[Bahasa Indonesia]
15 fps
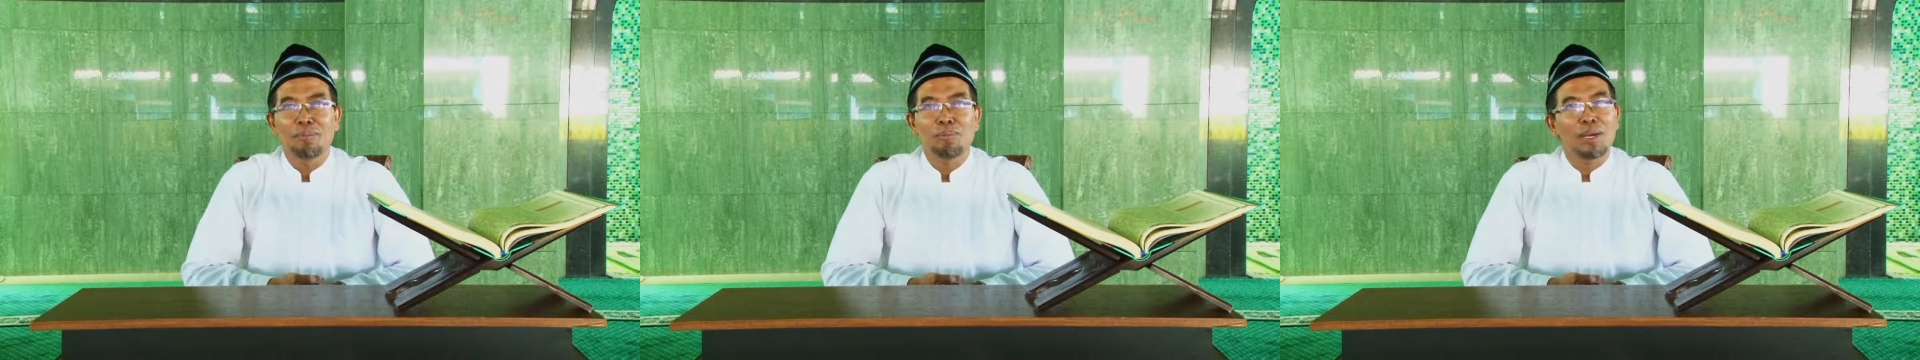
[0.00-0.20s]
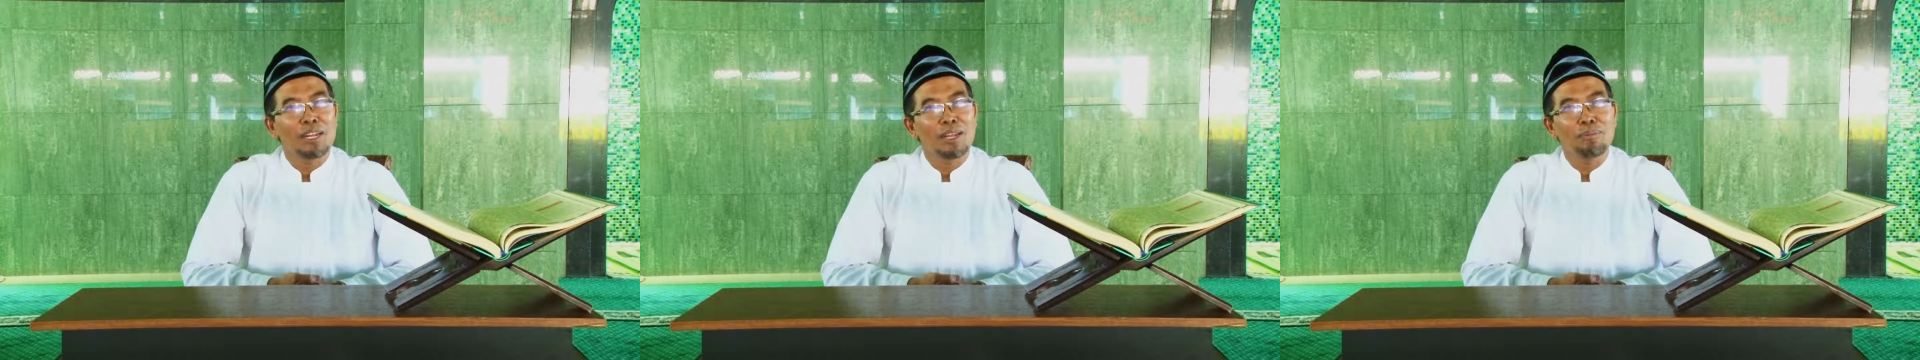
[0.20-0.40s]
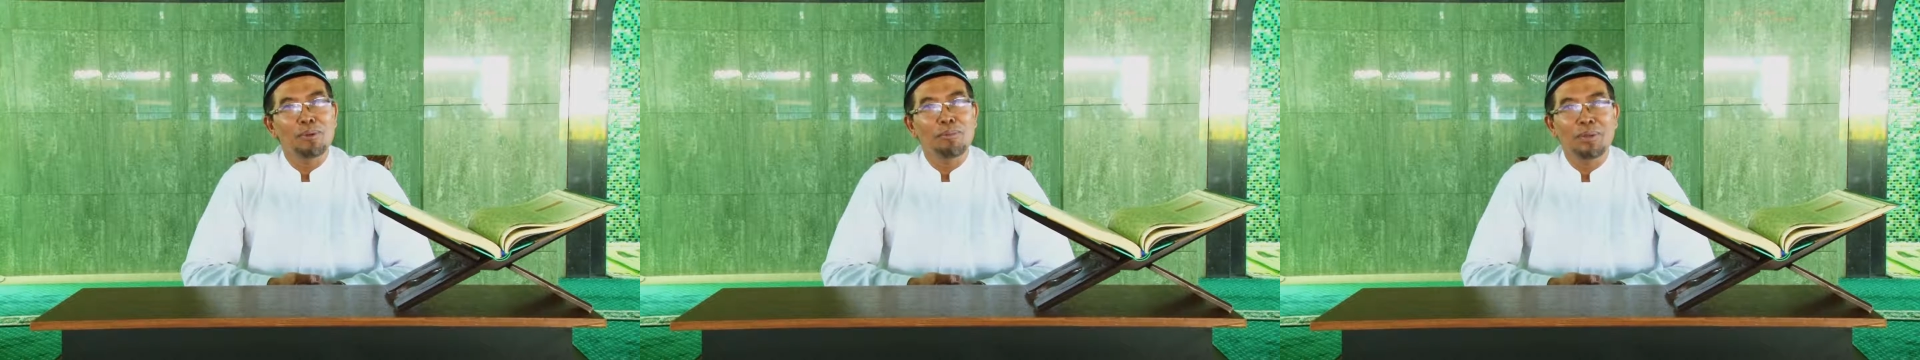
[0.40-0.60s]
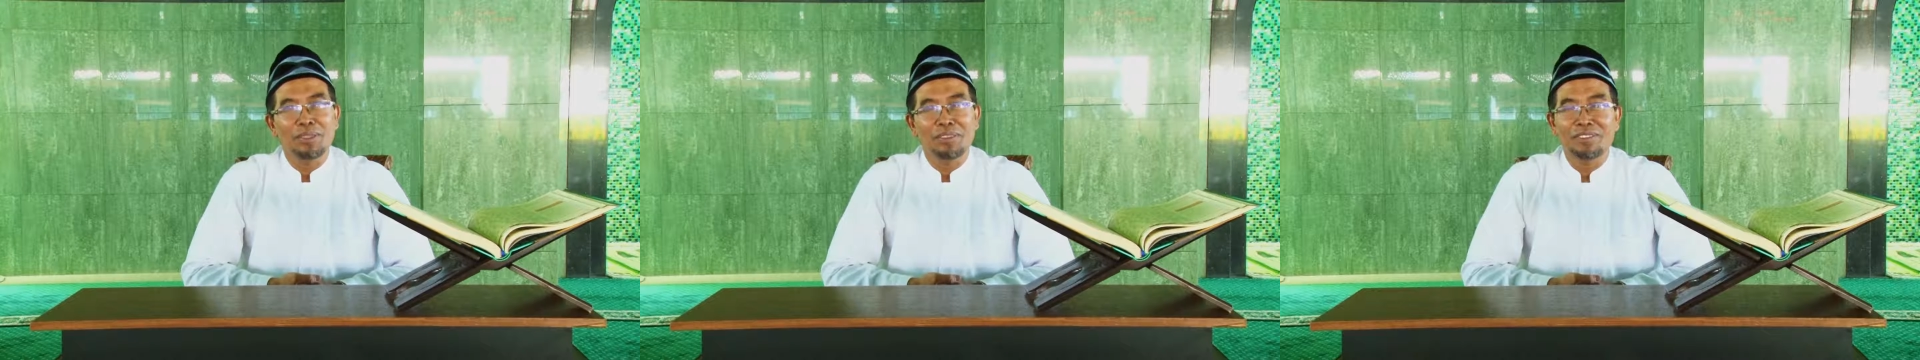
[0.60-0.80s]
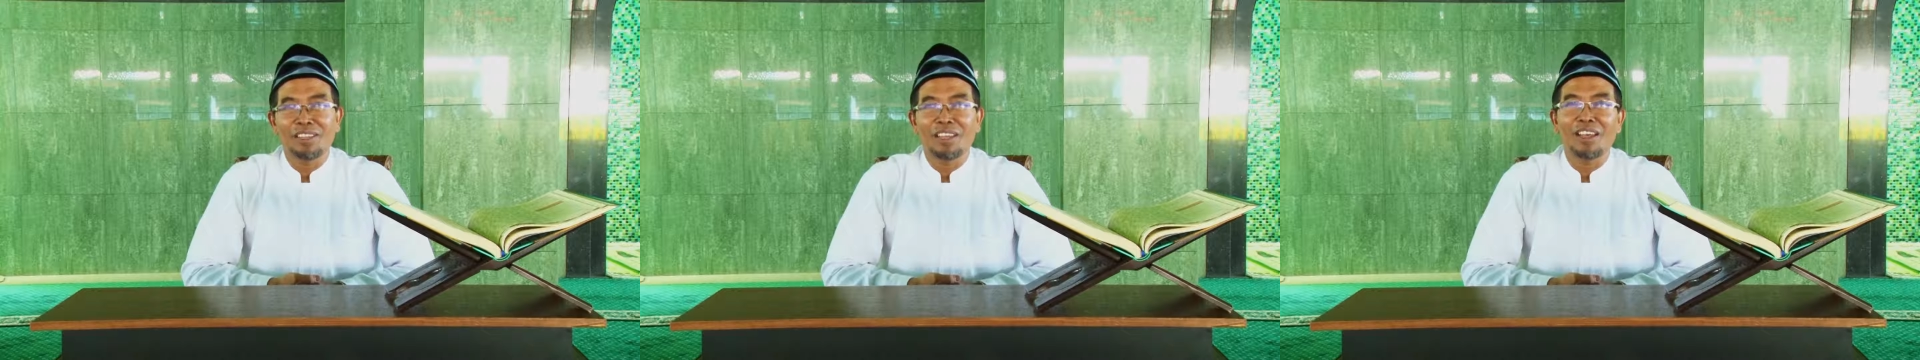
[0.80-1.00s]
Para
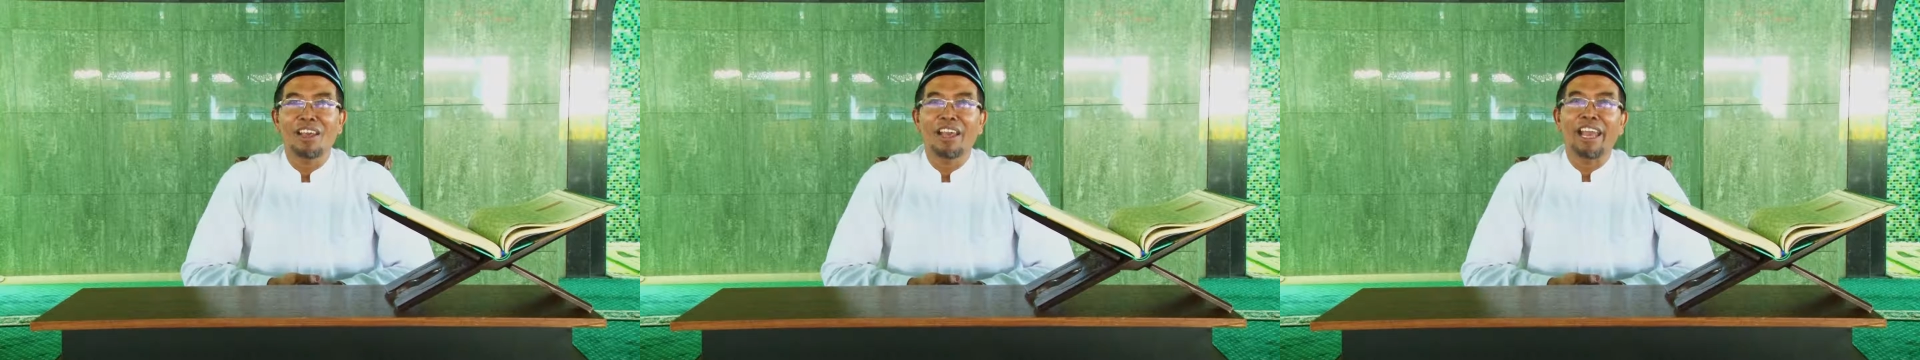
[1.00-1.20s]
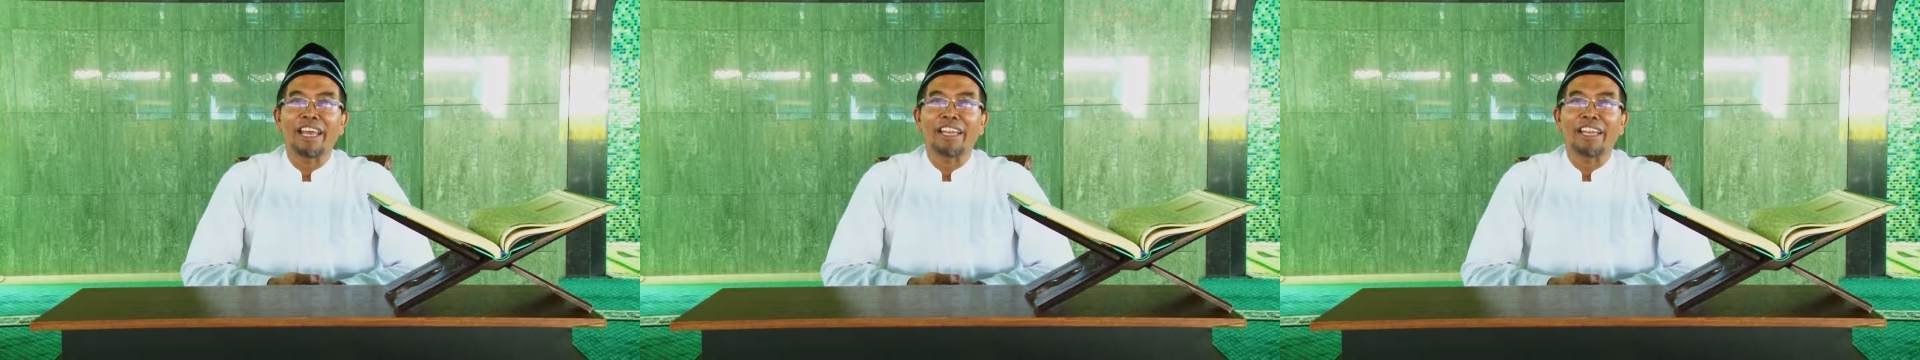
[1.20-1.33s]
pemirsa